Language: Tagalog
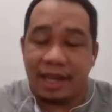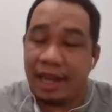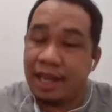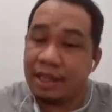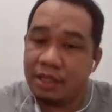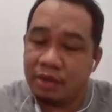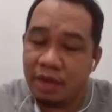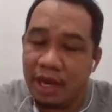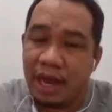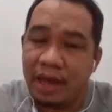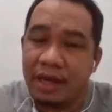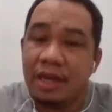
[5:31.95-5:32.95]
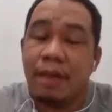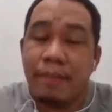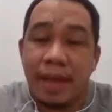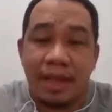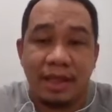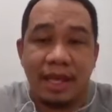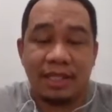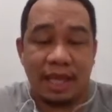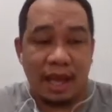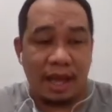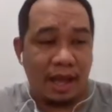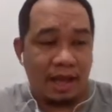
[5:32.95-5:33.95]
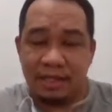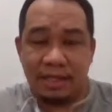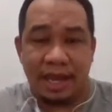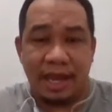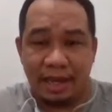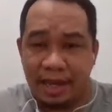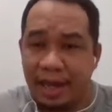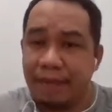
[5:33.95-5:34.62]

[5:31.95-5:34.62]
i-edit nyo na lang, depende sa, sa area.